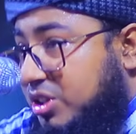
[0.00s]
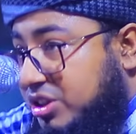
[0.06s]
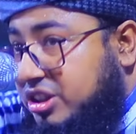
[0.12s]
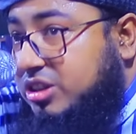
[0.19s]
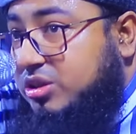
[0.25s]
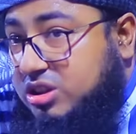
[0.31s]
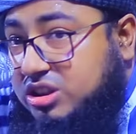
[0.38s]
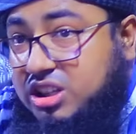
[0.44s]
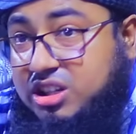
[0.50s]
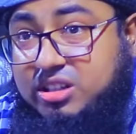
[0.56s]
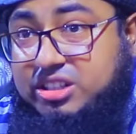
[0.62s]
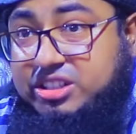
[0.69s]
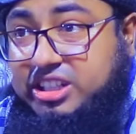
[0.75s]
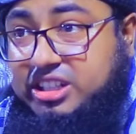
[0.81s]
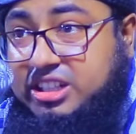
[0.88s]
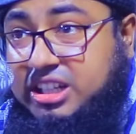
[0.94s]
বসছেন কতক্ষণ
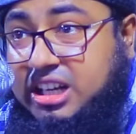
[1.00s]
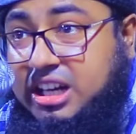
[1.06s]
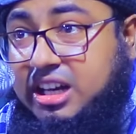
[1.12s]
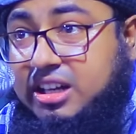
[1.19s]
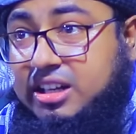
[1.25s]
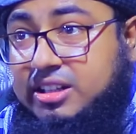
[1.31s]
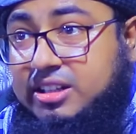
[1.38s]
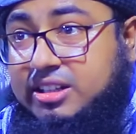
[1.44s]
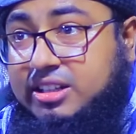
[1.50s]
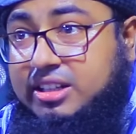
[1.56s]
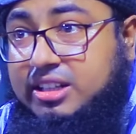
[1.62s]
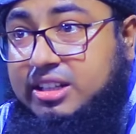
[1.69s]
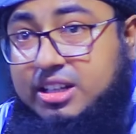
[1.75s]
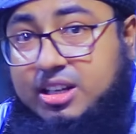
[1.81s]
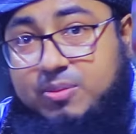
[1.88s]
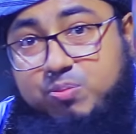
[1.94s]
ঠিক কিনা
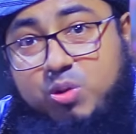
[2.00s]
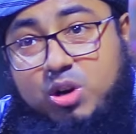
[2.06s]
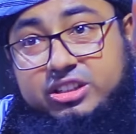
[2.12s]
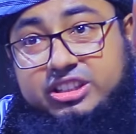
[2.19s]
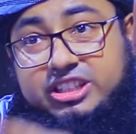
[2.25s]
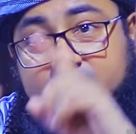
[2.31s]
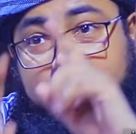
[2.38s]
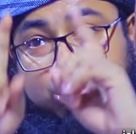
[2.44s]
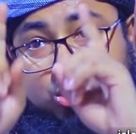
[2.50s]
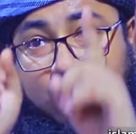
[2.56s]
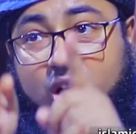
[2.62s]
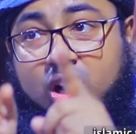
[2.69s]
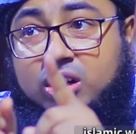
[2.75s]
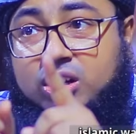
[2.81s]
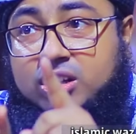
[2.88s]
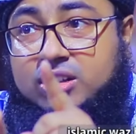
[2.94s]
প্রত্যেক
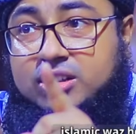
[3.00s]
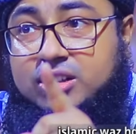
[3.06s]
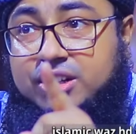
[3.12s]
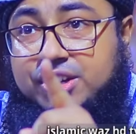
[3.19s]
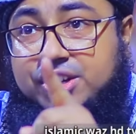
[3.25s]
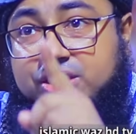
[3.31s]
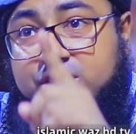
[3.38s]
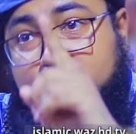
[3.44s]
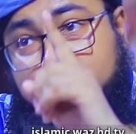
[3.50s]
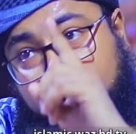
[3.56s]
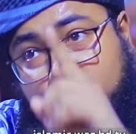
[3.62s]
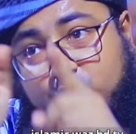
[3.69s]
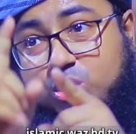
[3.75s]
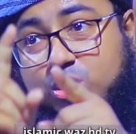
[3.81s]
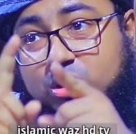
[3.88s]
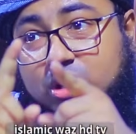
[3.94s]
দল
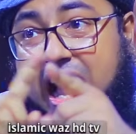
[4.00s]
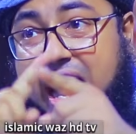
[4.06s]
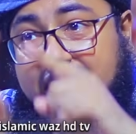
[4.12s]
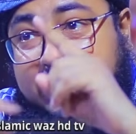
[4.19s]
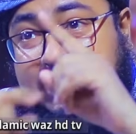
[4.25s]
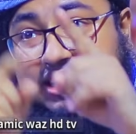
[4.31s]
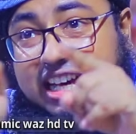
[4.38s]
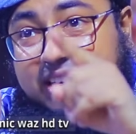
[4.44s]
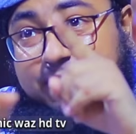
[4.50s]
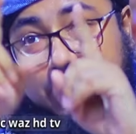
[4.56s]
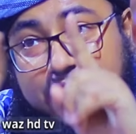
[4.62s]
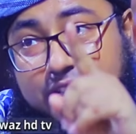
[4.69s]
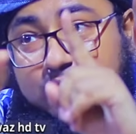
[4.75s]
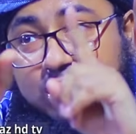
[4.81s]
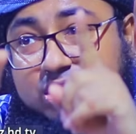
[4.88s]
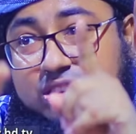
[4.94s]
যদিও আকিদার
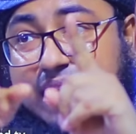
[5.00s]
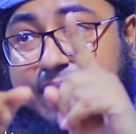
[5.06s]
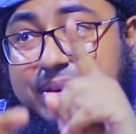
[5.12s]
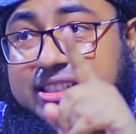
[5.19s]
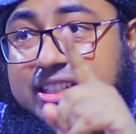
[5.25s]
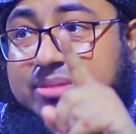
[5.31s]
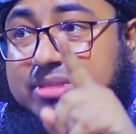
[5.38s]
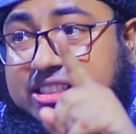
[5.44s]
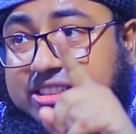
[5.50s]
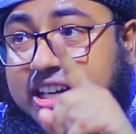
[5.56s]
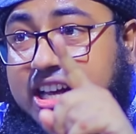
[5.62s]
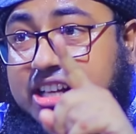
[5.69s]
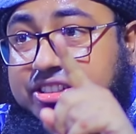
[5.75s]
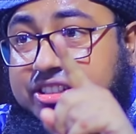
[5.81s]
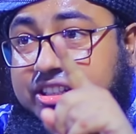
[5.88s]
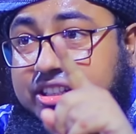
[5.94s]
ভিন্নতা আমাদের মাঝে
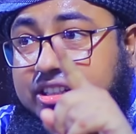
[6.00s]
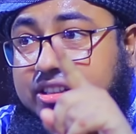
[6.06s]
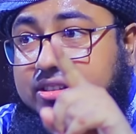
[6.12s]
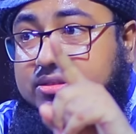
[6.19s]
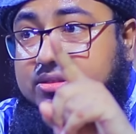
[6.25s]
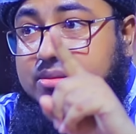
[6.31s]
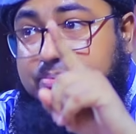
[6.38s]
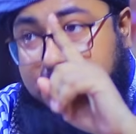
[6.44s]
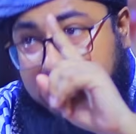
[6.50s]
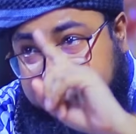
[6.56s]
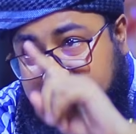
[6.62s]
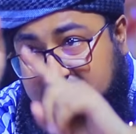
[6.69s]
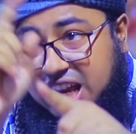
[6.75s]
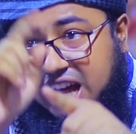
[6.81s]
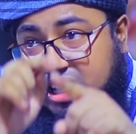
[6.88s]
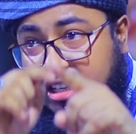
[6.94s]
আছে
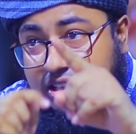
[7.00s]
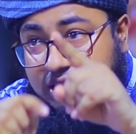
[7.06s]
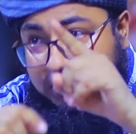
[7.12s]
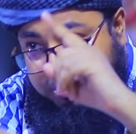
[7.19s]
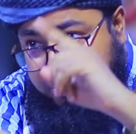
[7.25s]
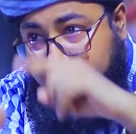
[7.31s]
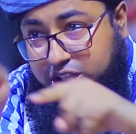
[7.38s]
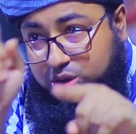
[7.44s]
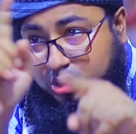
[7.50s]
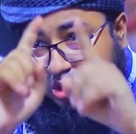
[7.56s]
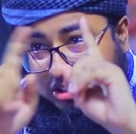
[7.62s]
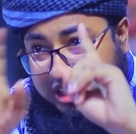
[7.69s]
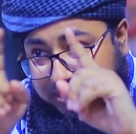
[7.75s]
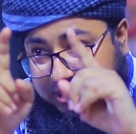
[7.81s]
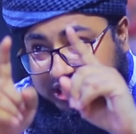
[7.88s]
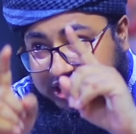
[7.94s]
মাসালার
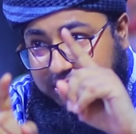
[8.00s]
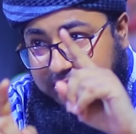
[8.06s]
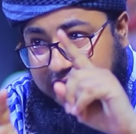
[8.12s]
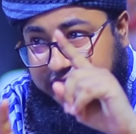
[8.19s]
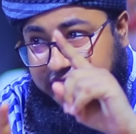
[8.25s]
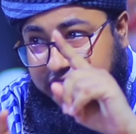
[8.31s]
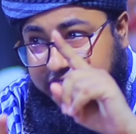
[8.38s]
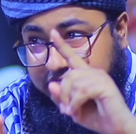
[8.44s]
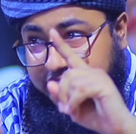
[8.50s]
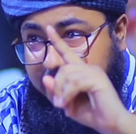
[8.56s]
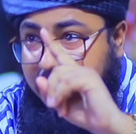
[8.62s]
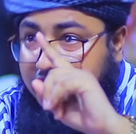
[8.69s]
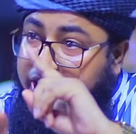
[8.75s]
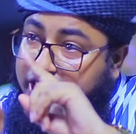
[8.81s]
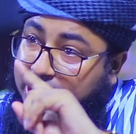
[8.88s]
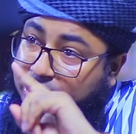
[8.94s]
ভিন্নতা আমাদের মাঝে আছে
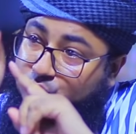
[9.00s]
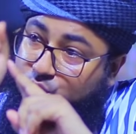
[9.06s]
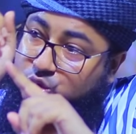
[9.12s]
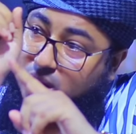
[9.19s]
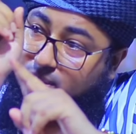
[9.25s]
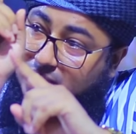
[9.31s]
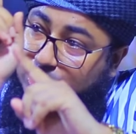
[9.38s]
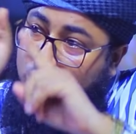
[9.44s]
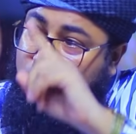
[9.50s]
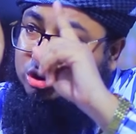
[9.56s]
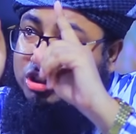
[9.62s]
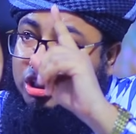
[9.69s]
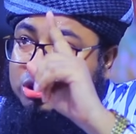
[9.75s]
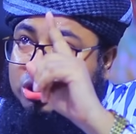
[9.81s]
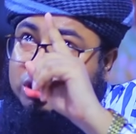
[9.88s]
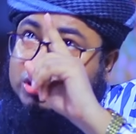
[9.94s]
কিন্তু সবার
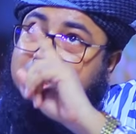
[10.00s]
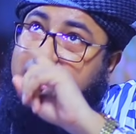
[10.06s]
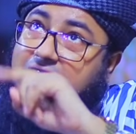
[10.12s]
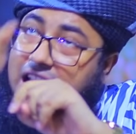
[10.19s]
উদ্দেশ্য থেকে